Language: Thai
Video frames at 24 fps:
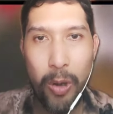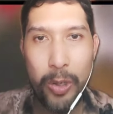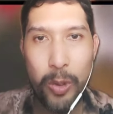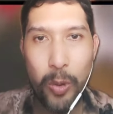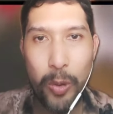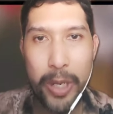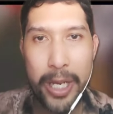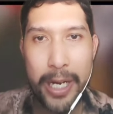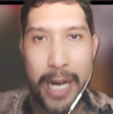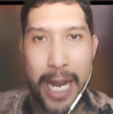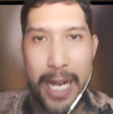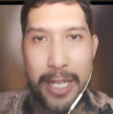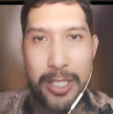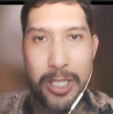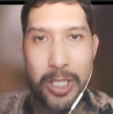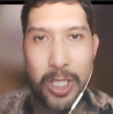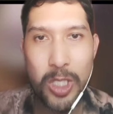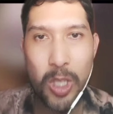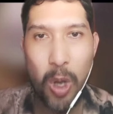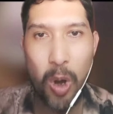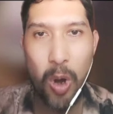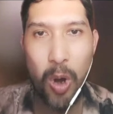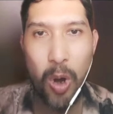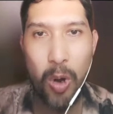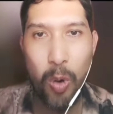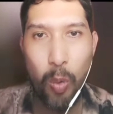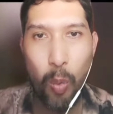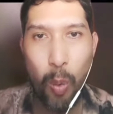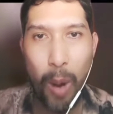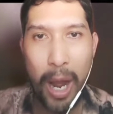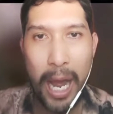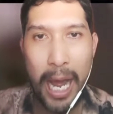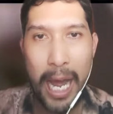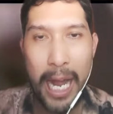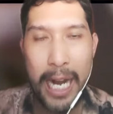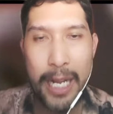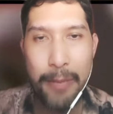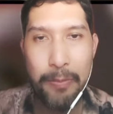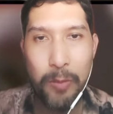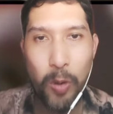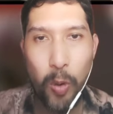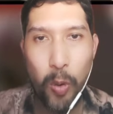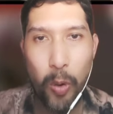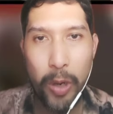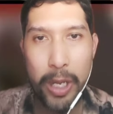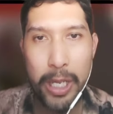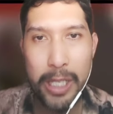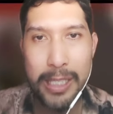ดูอีกครั้งศอกขวาครับ
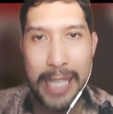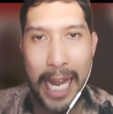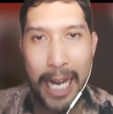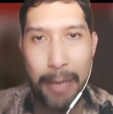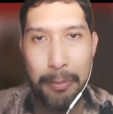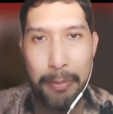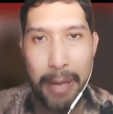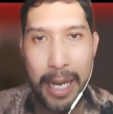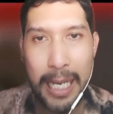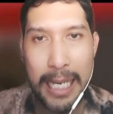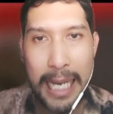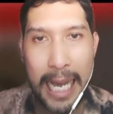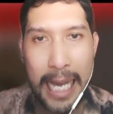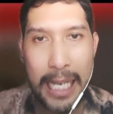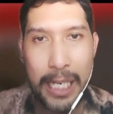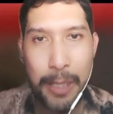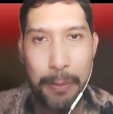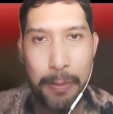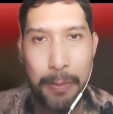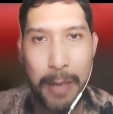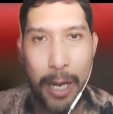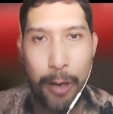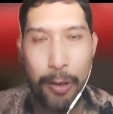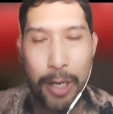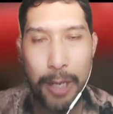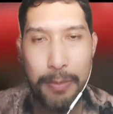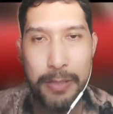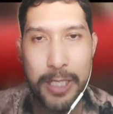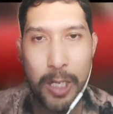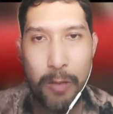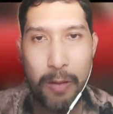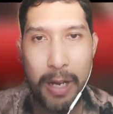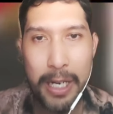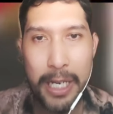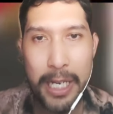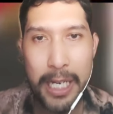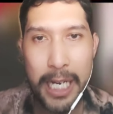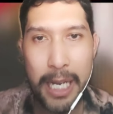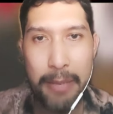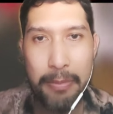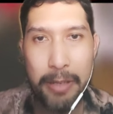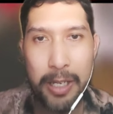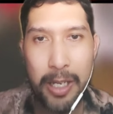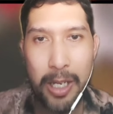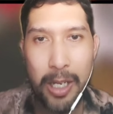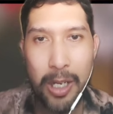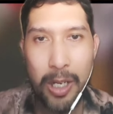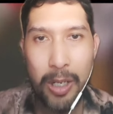โอ้ยทัดมาลาหรือเปล่าครับ จังหวะนี้ครับ
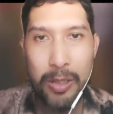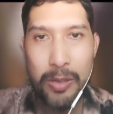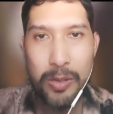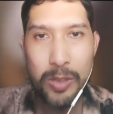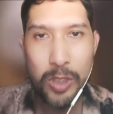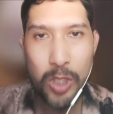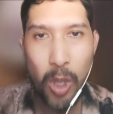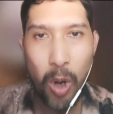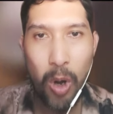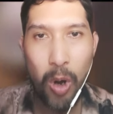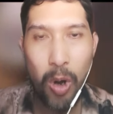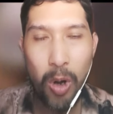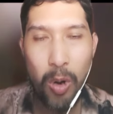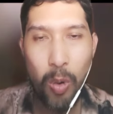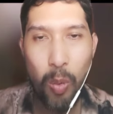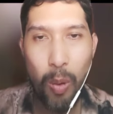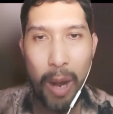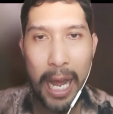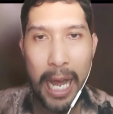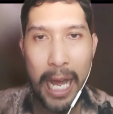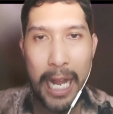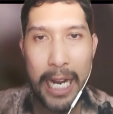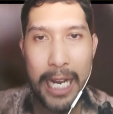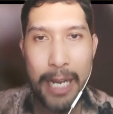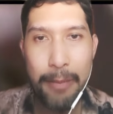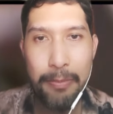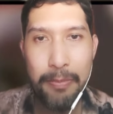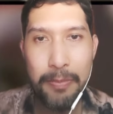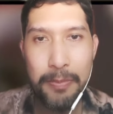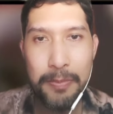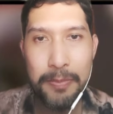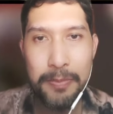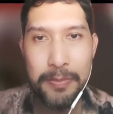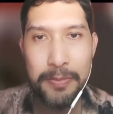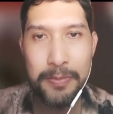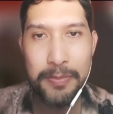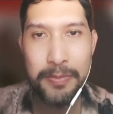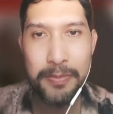ศอกขวาครับ อื